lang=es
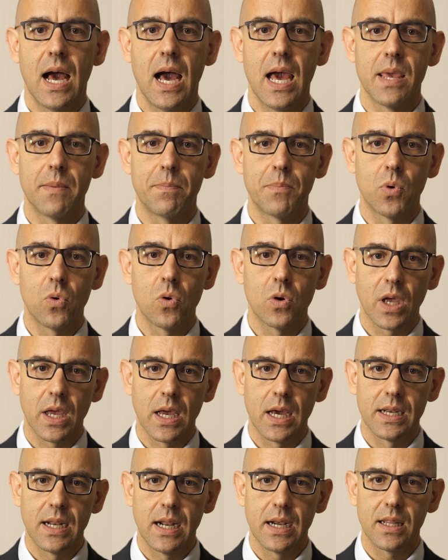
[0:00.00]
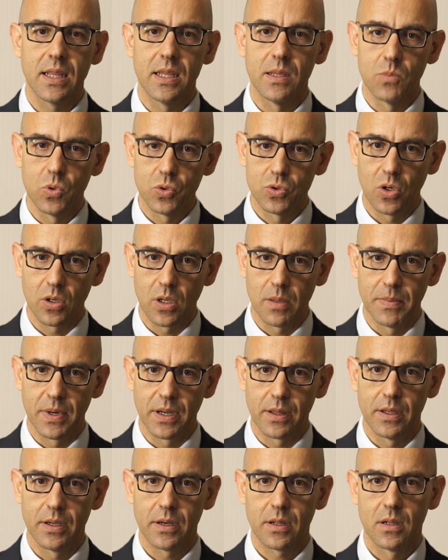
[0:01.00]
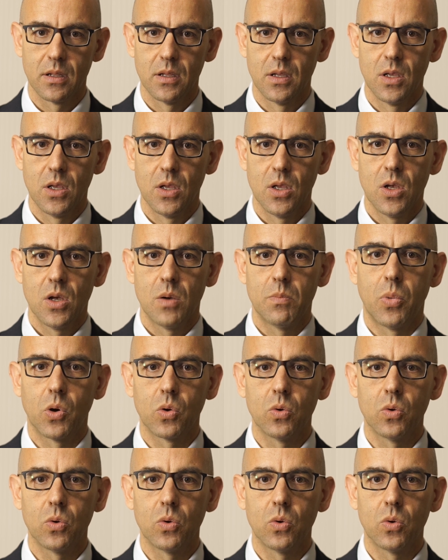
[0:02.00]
hay poco que ganar y mucho que perder.